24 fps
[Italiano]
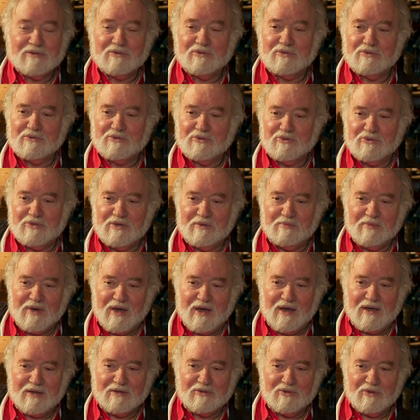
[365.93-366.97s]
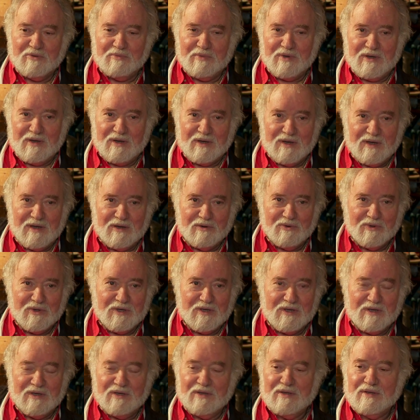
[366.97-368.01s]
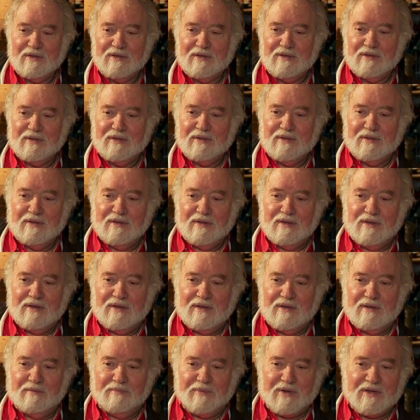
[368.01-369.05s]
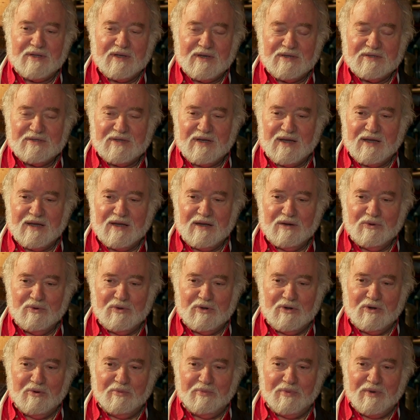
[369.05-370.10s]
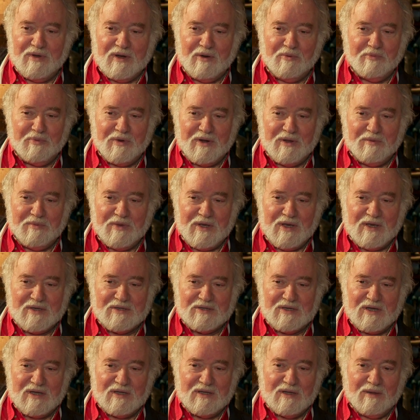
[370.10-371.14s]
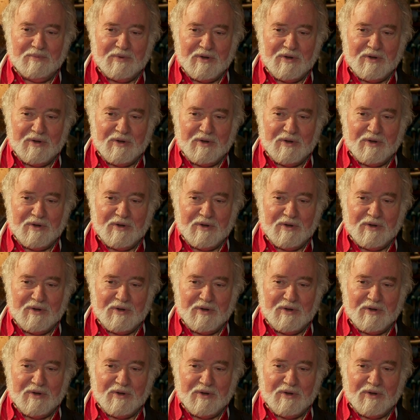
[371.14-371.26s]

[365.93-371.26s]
su, su, di me, insomma e anche lui, a parte che c'è anche lui in opere, opere mie eccetera,